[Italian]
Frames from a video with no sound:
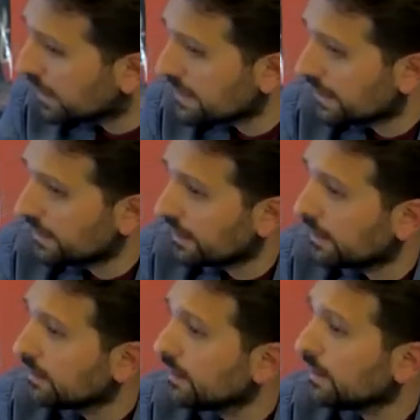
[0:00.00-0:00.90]

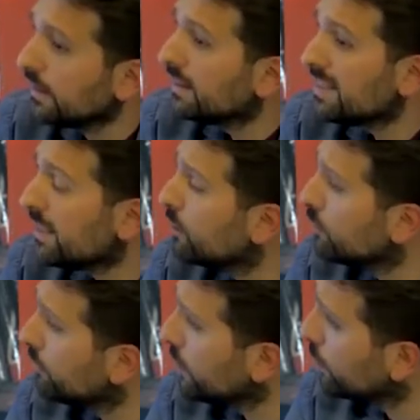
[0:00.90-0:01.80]
sanità, il desiderio
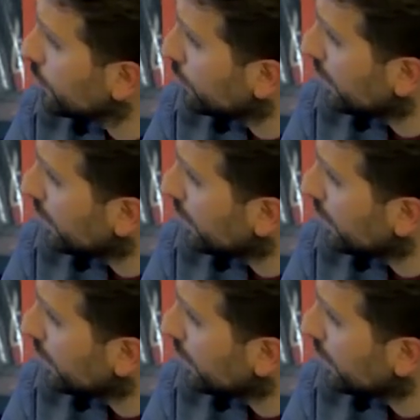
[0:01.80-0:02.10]
di un figlio che non